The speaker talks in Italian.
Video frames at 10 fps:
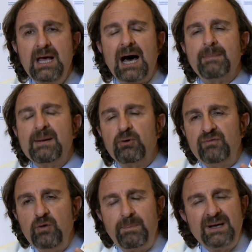Abbiamo
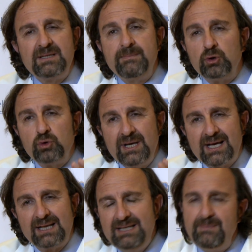sviluppato in modo
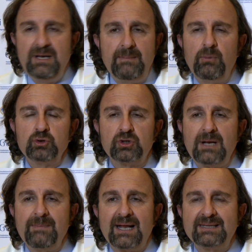incredibile il mondo
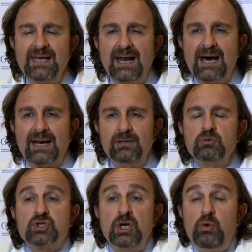delle malattie rare,
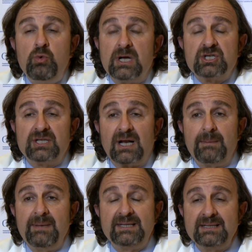non c'è nulla
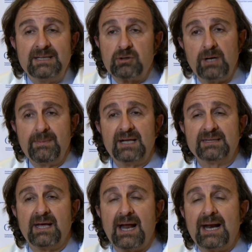generalmente dietro le
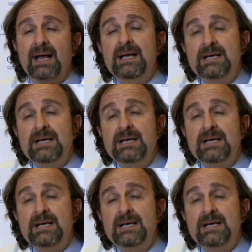malattie rare, fare.